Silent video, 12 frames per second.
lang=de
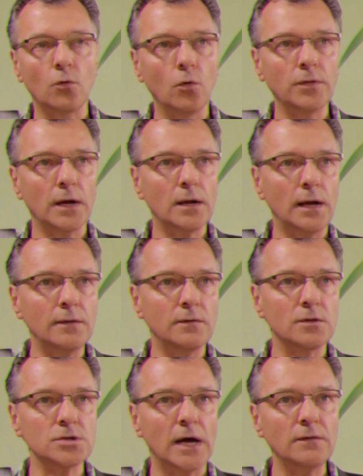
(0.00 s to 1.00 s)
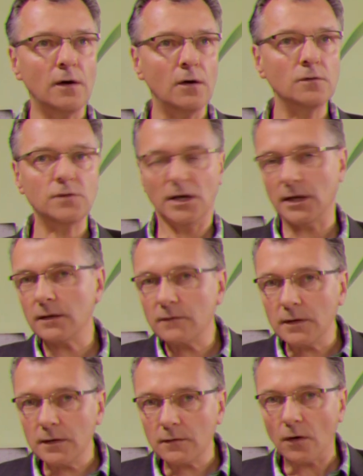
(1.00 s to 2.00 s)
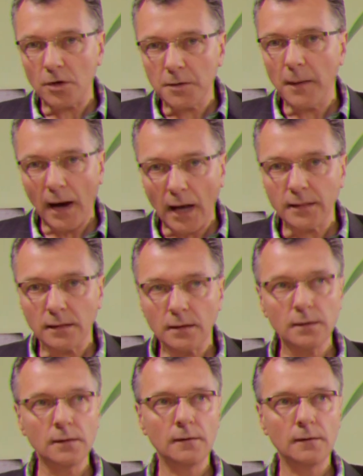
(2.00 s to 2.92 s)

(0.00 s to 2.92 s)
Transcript: rosa Kleid sieht scheiße aus, ja, dann ziehe ich es auch nicht mehr an.